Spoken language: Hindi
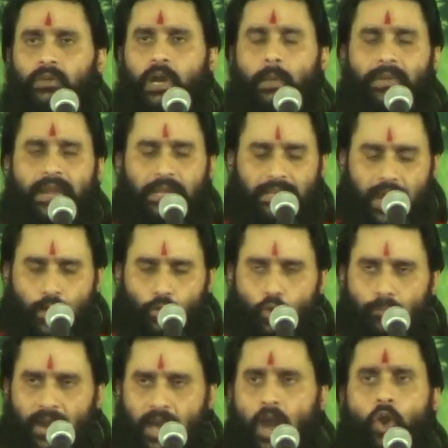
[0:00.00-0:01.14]
अपने ज्ञान को
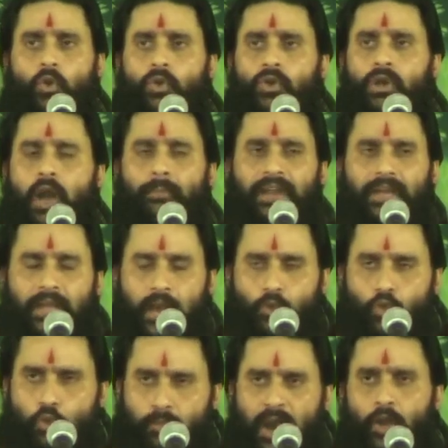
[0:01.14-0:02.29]
बढ़ाओ अपने ज्ञान
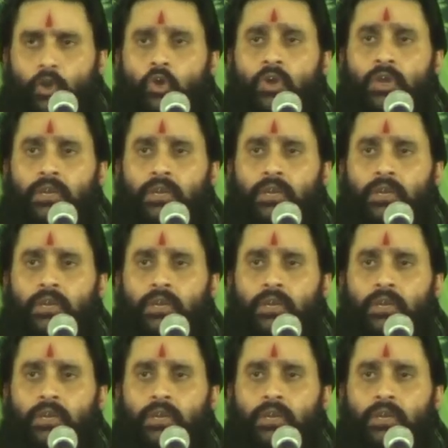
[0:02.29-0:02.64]
को उभारो